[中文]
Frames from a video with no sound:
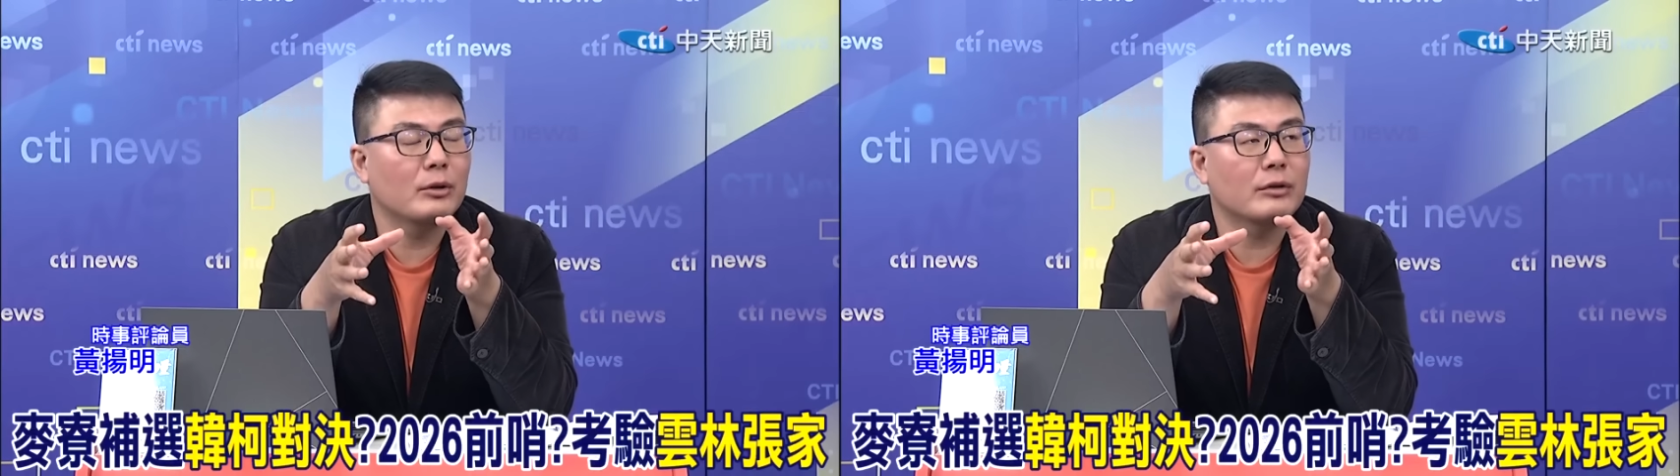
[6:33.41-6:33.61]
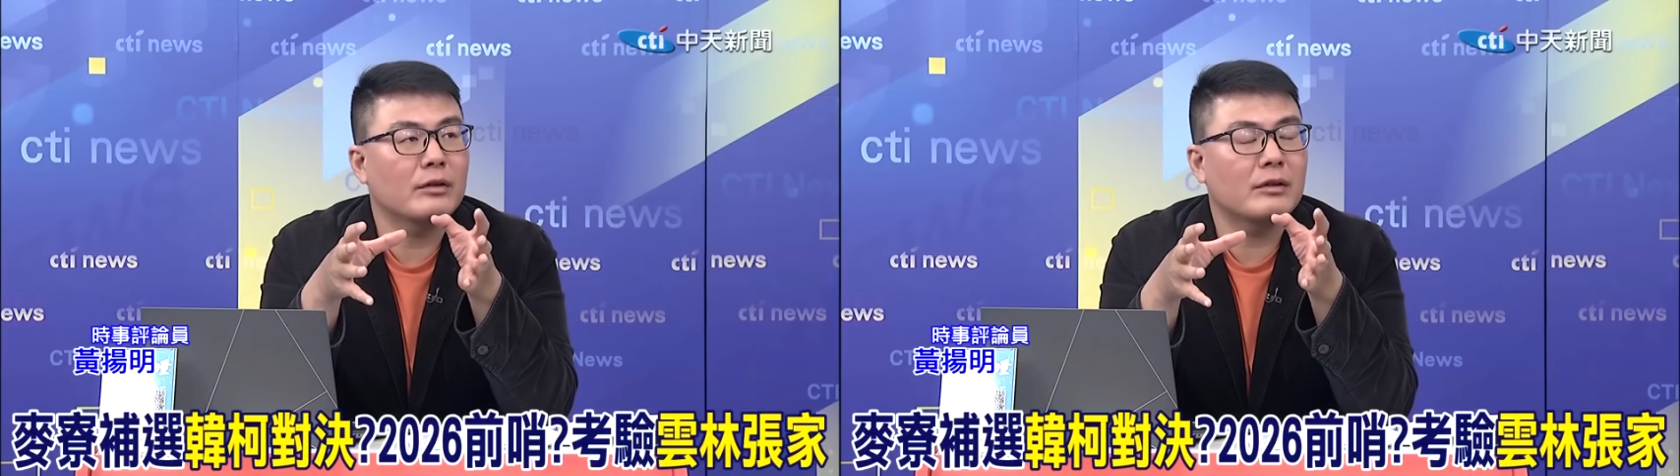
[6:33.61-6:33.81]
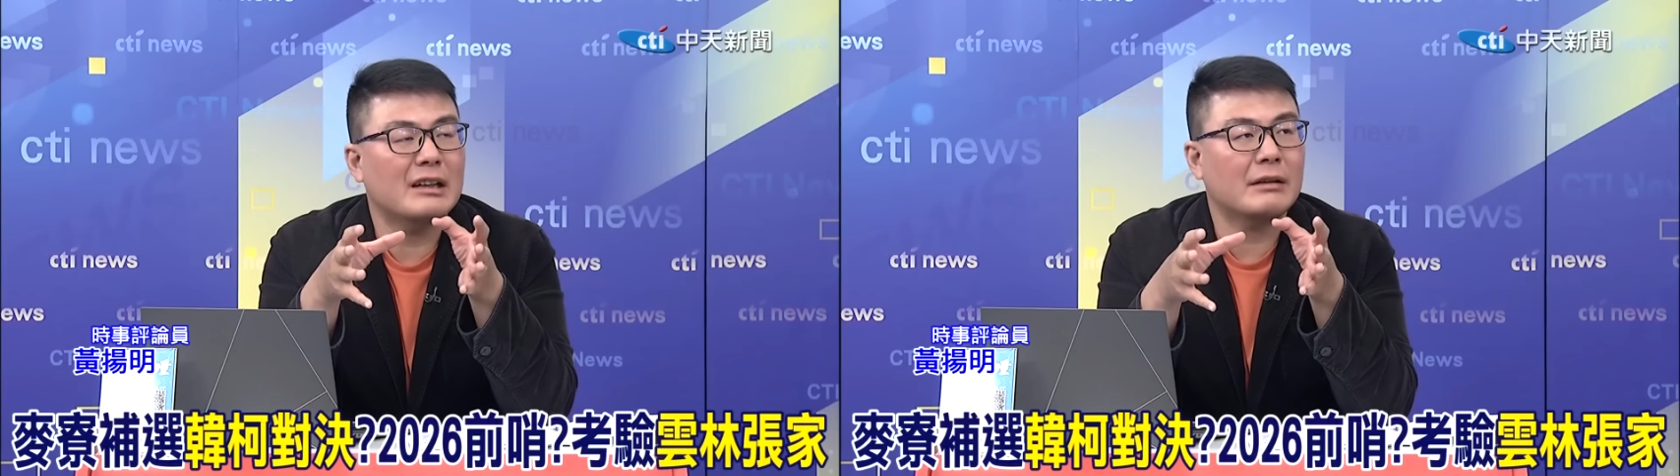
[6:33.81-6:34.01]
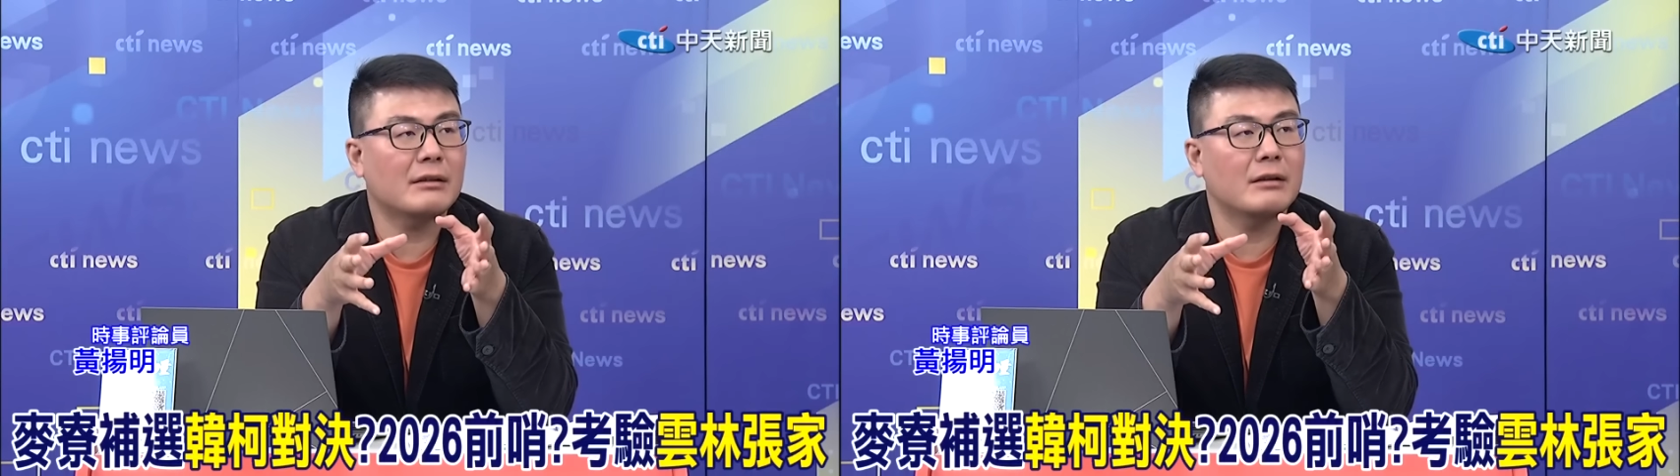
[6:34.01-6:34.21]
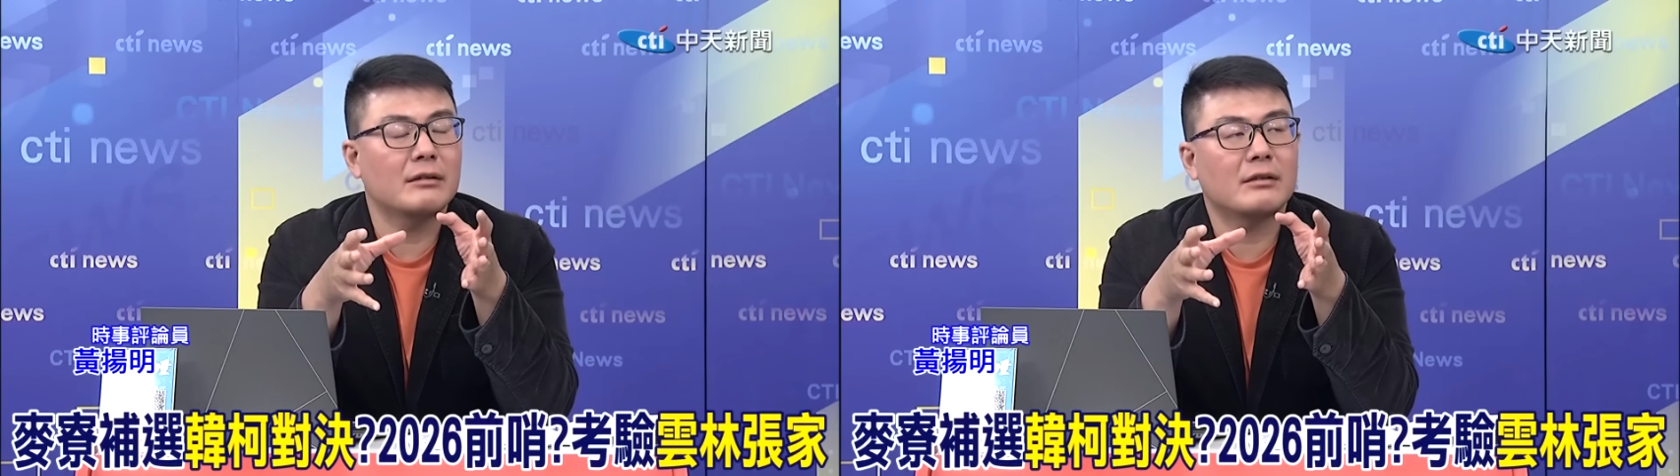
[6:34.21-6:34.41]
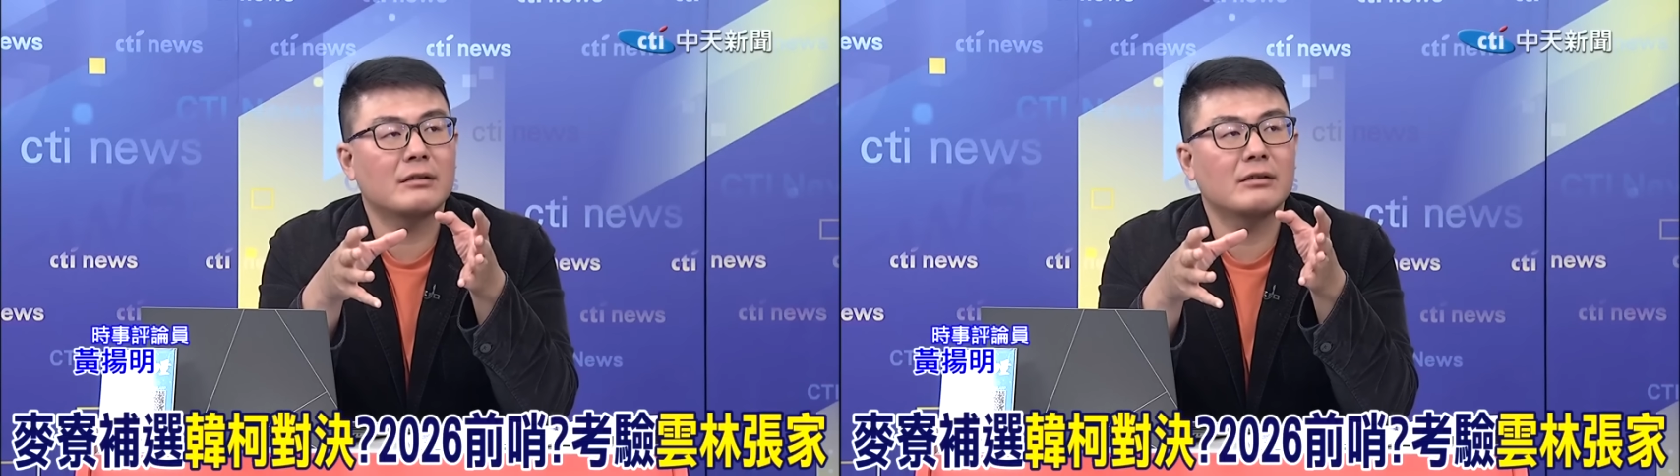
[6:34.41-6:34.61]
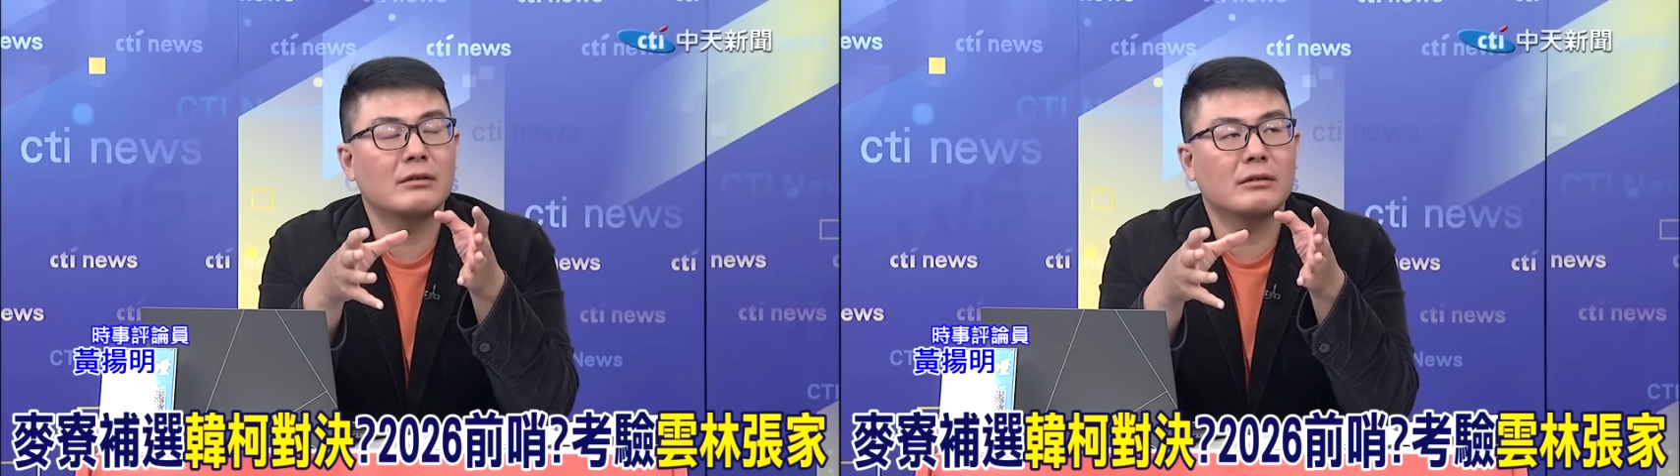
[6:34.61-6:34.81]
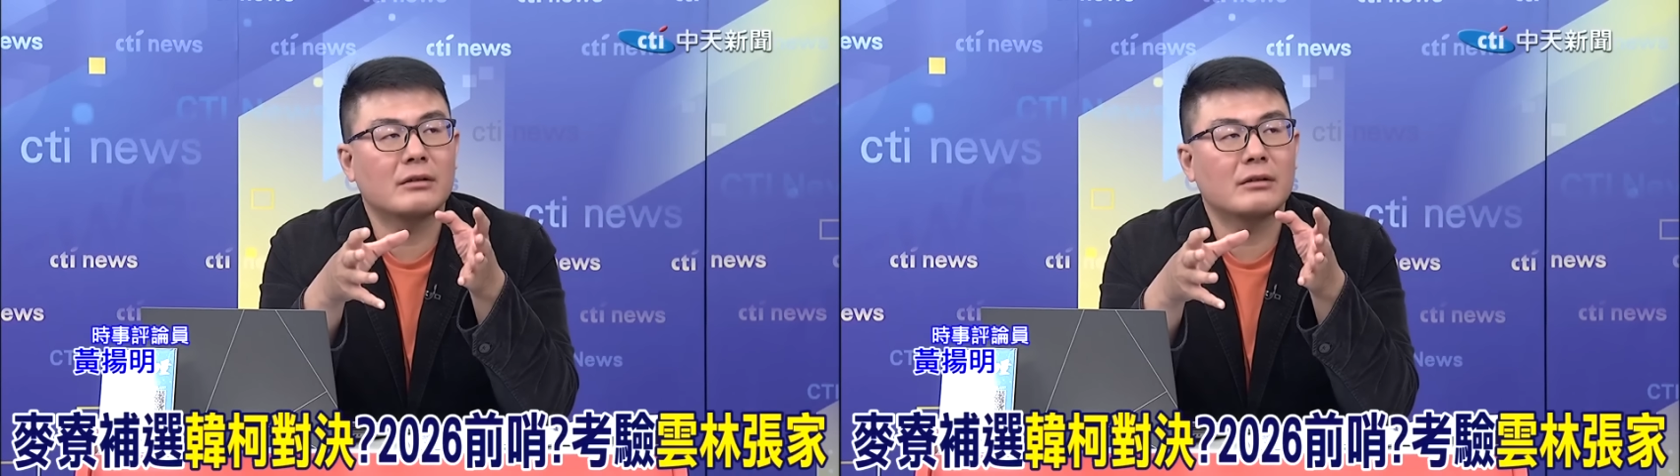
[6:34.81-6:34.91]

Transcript: 尤其是乡镇市